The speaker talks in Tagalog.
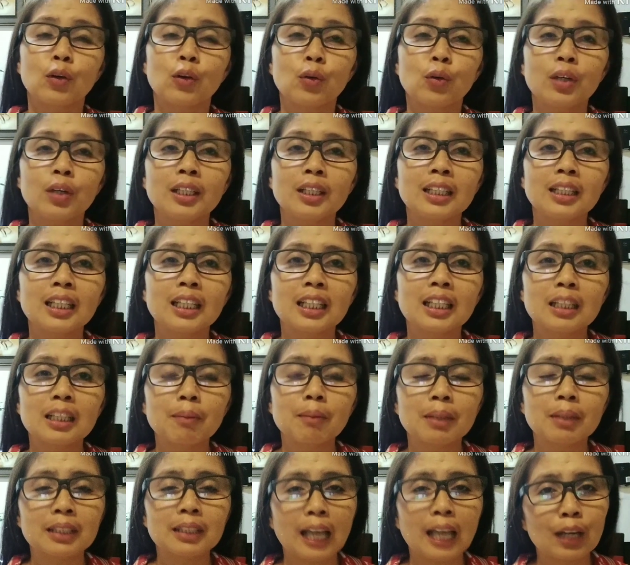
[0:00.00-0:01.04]
kung hindi rin
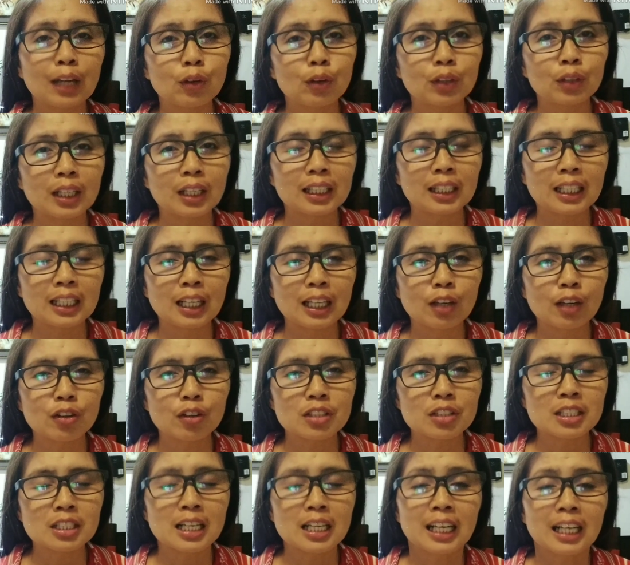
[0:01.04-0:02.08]
naman tayo
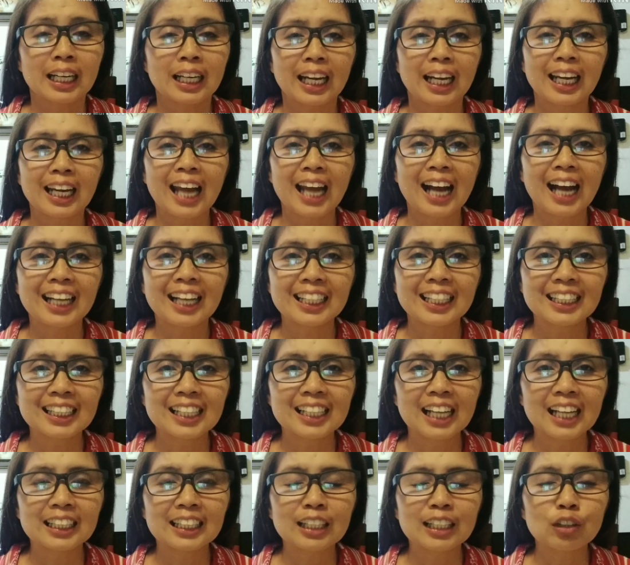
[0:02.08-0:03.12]
kikilos. Kailangan
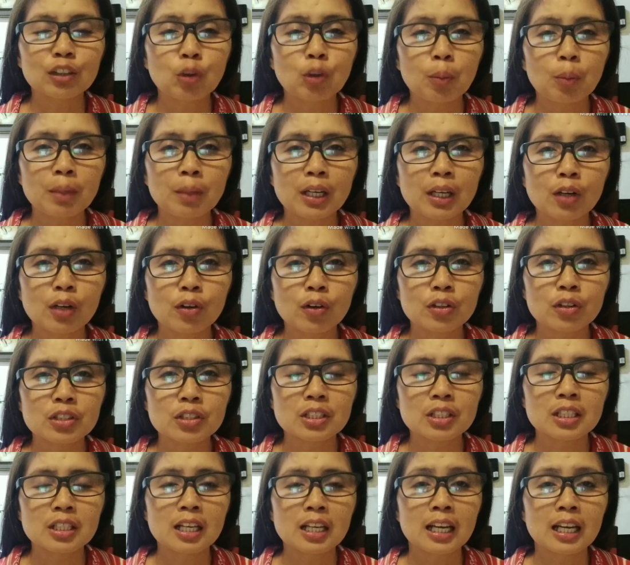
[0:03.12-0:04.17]
rin nating
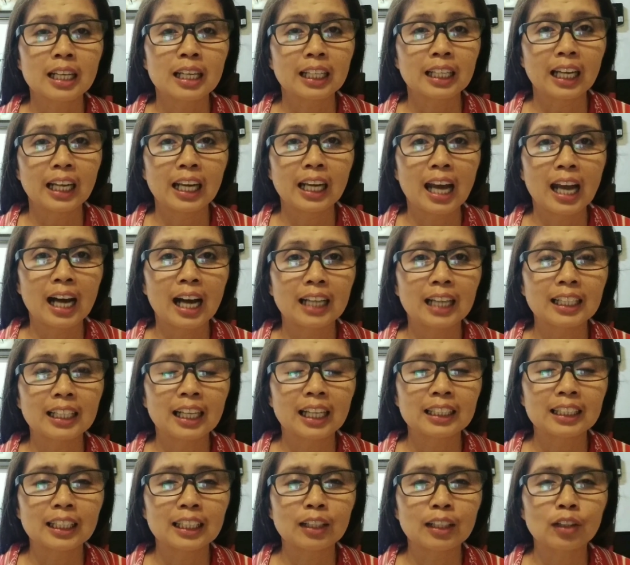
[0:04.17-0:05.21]
kumilos. Kailangan
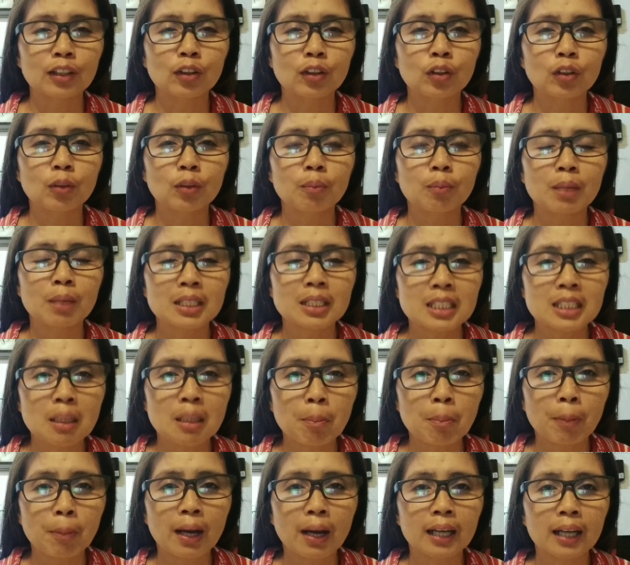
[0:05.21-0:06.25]
nating
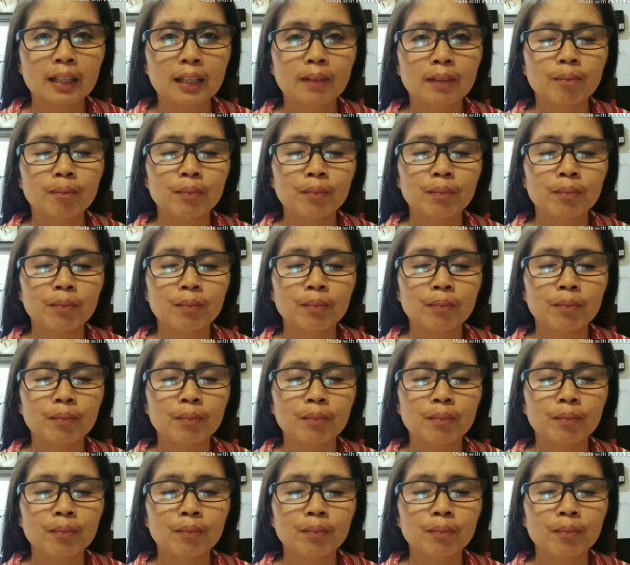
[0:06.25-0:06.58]
magsipag.